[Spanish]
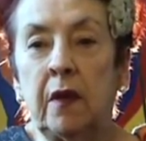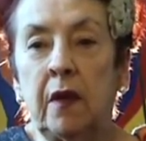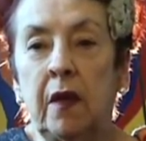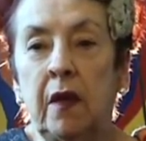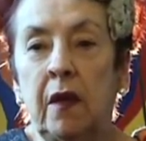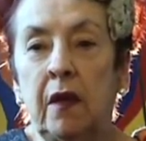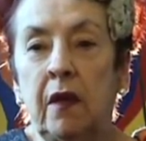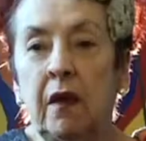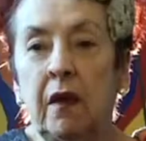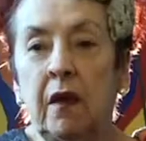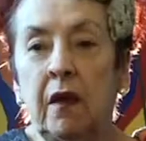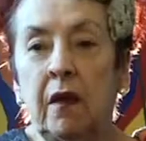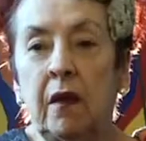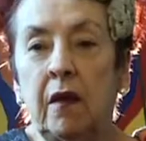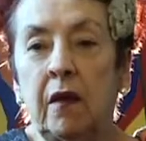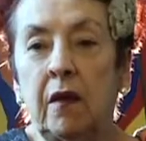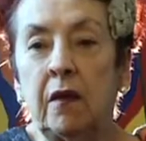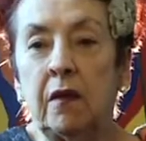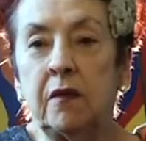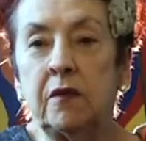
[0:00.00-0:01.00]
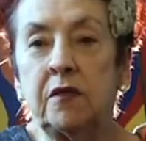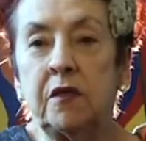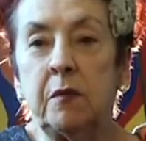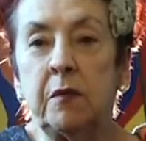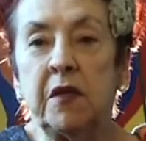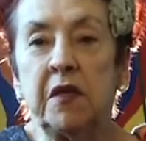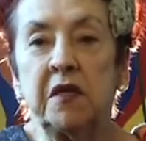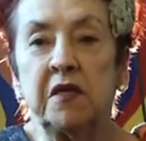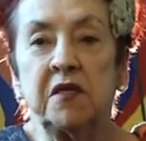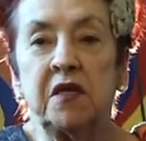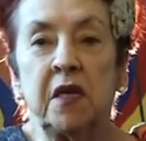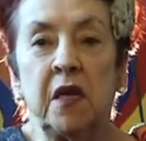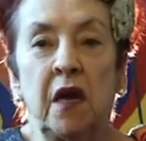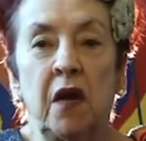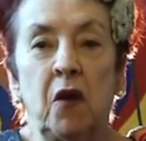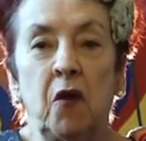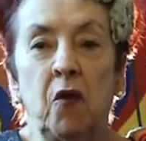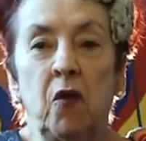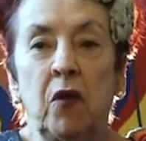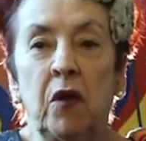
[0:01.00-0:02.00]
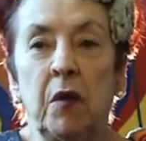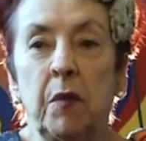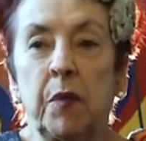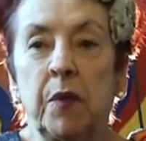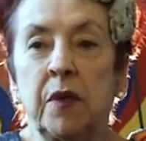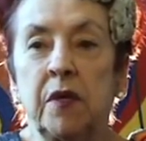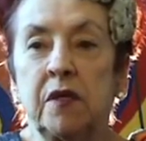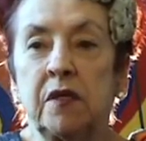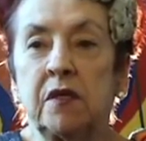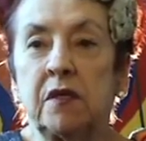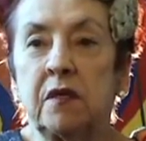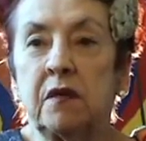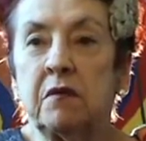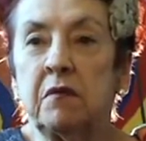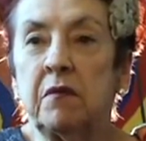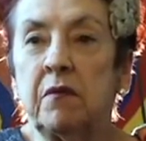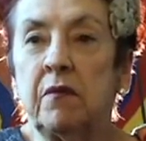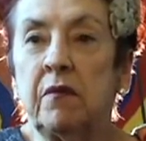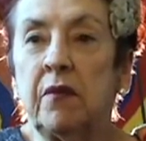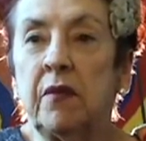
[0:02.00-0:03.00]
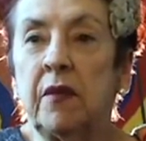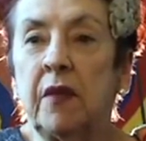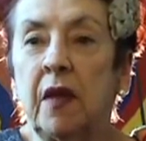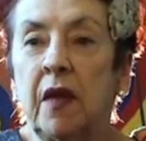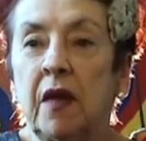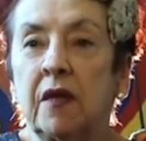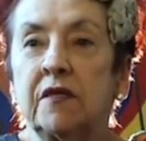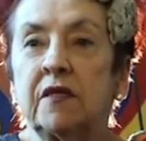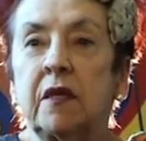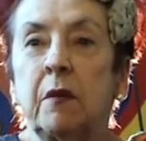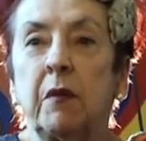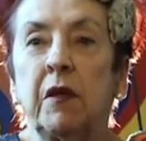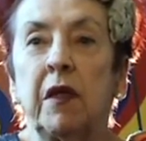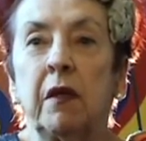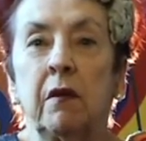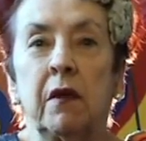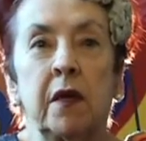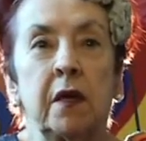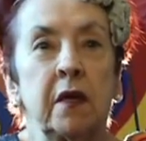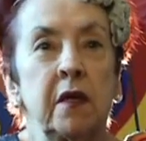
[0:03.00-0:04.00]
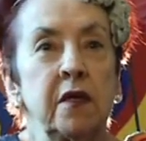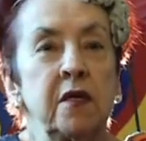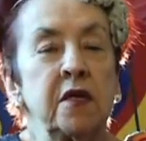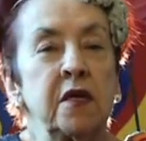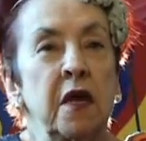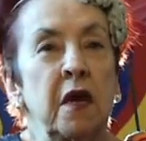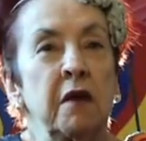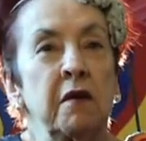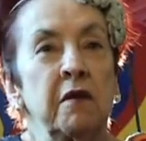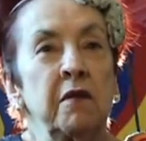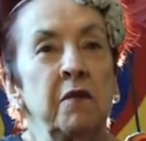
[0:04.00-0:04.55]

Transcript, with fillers: eh, si me decían loca, pues hasta me daba risa.